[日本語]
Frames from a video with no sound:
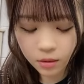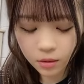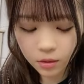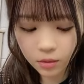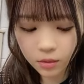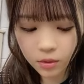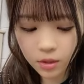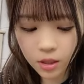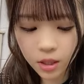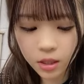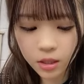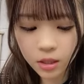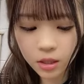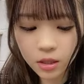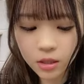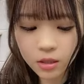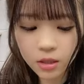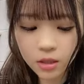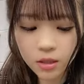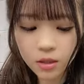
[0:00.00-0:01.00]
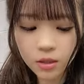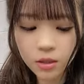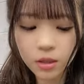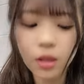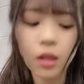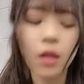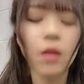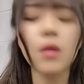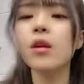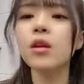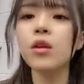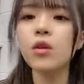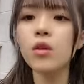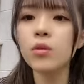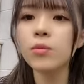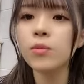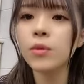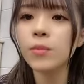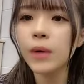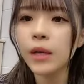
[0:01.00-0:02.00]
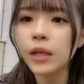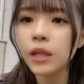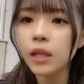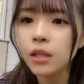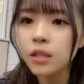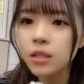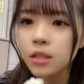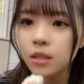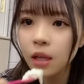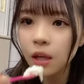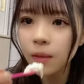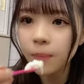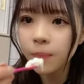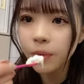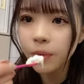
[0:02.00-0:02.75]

この間に続いて今日も巻きした